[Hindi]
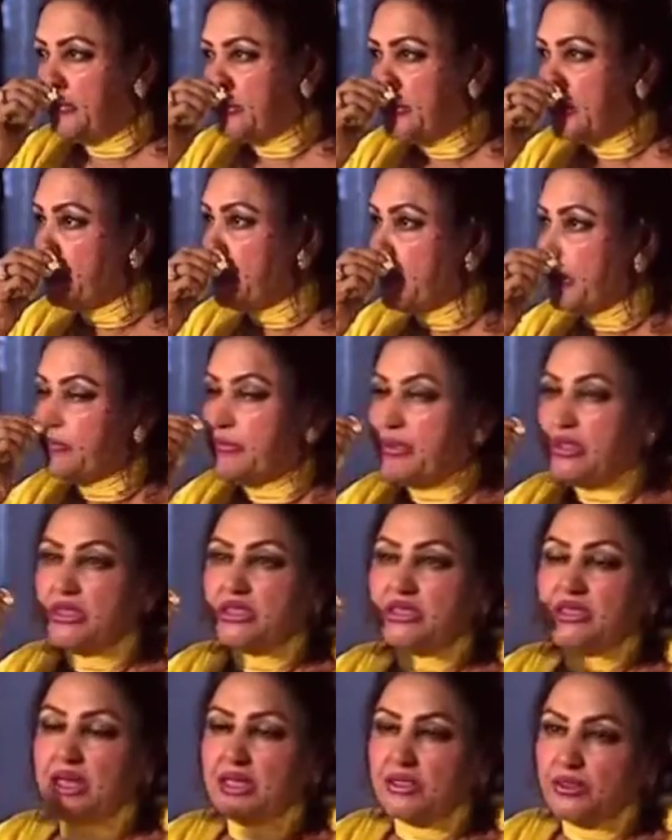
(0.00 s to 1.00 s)
उसके बाद
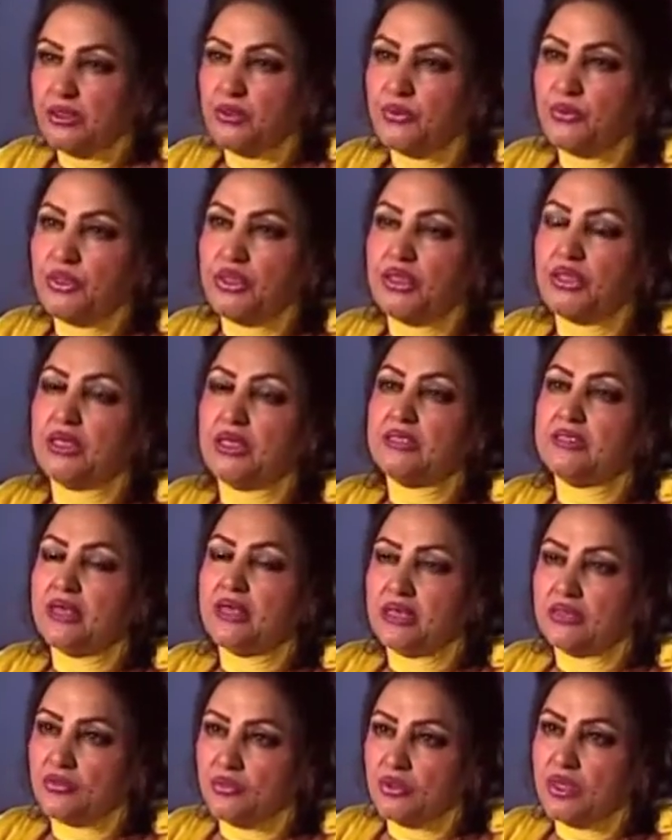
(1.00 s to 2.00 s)
मेरी शादी हुई
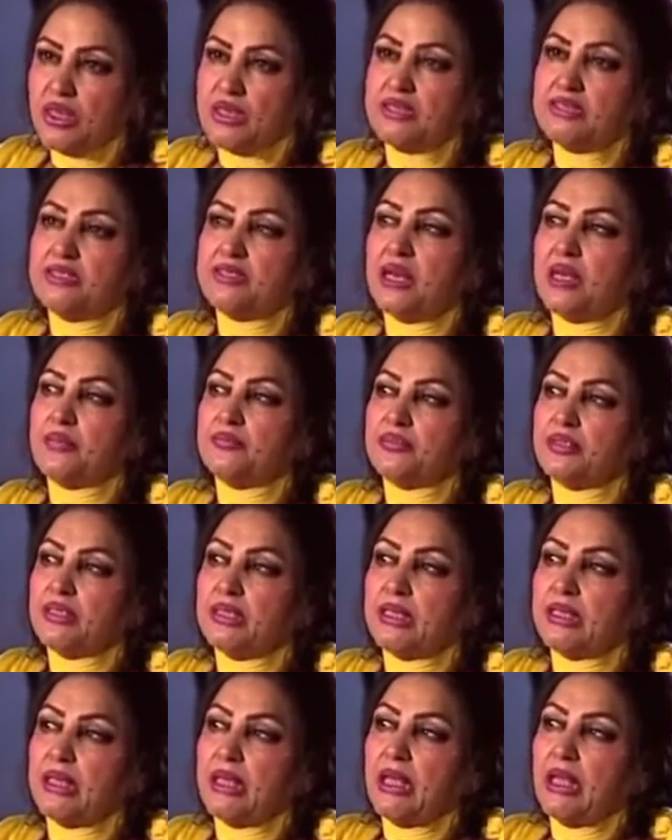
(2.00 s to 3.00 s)
एजाज दुरानी साहब
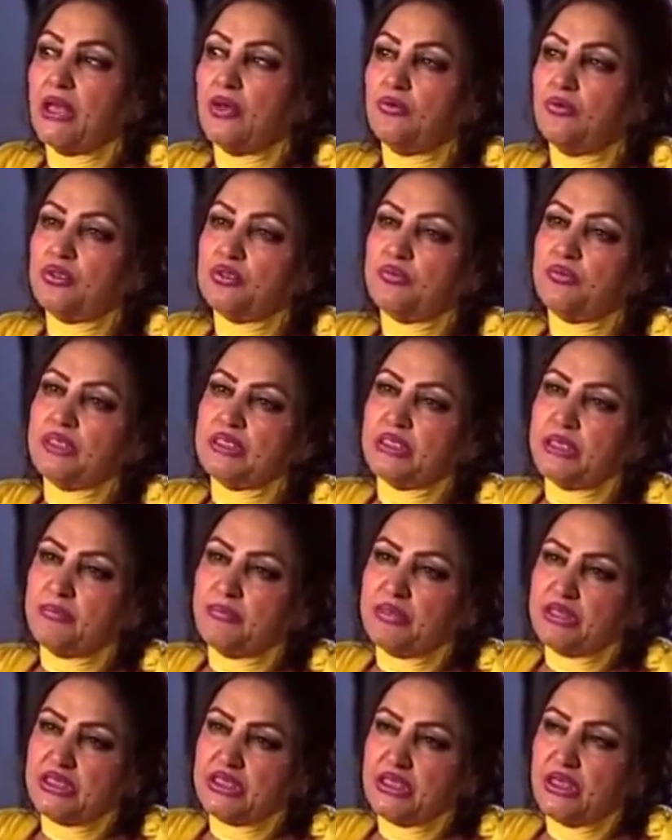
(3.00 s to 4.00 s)
से उसमें से
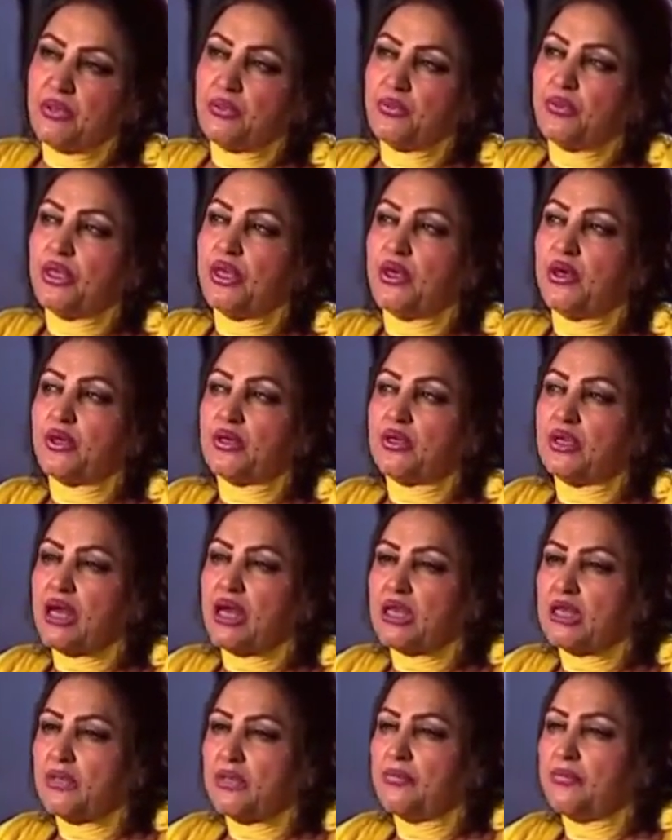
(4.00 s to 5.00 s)
बच्चे हुए और
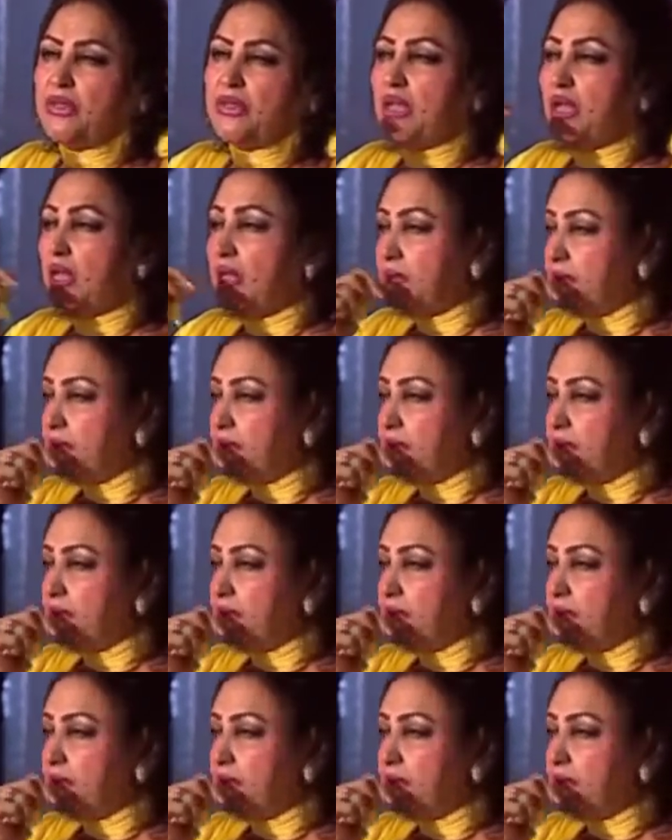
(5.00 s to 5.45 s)
गाने भी